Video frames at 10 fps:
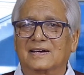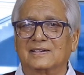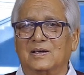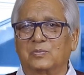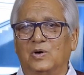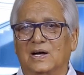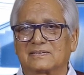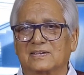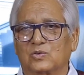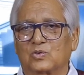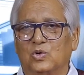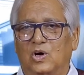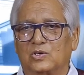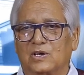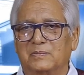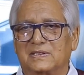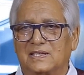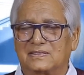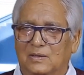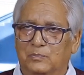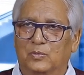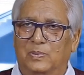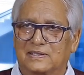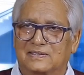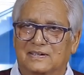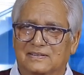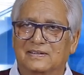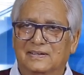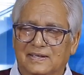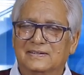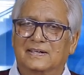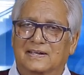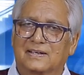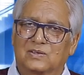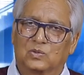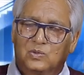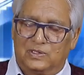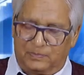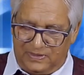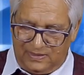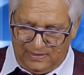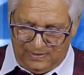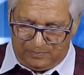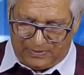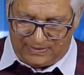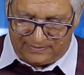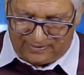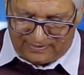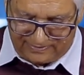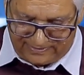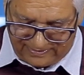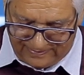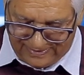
कि जब वहाँ से उनको ऑर्डर मिलता तब वो बात करते ये कह के उन्होंने अपना पल्ला झाड़ लिया